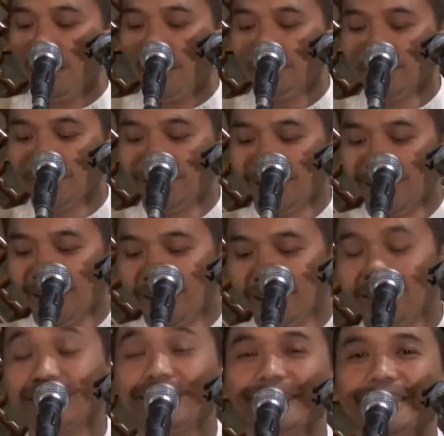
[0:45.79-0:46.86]
Alhamdulillah
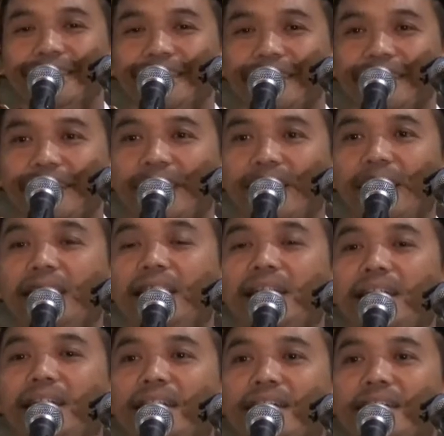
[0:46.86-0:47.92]
ya, kita
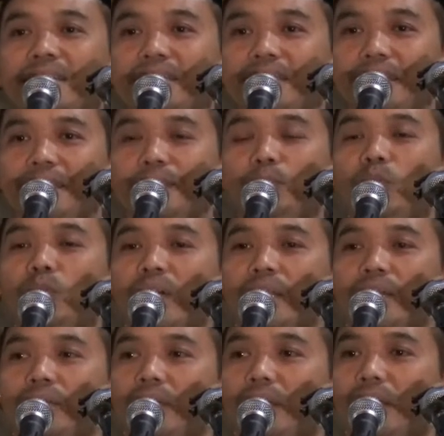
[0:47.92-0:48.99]

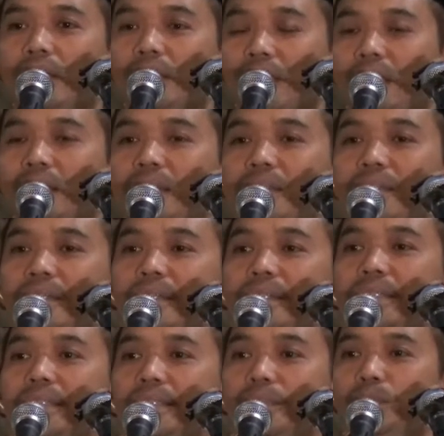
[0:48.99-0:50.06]
ditemukan oleh Allah ya,
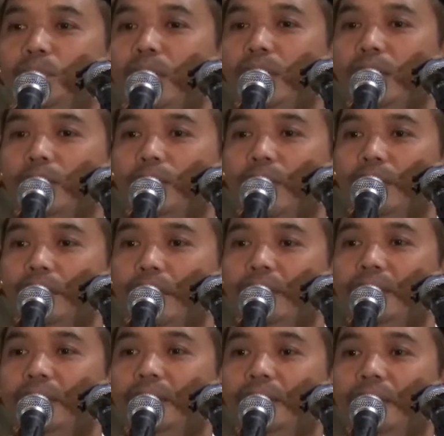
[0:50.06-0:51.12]
di bulan Ramadan
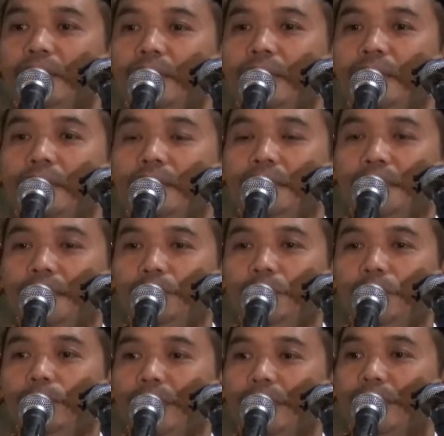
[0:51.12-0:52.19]

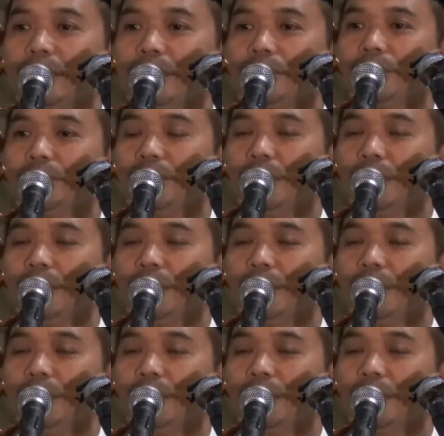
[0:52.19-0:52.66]
1439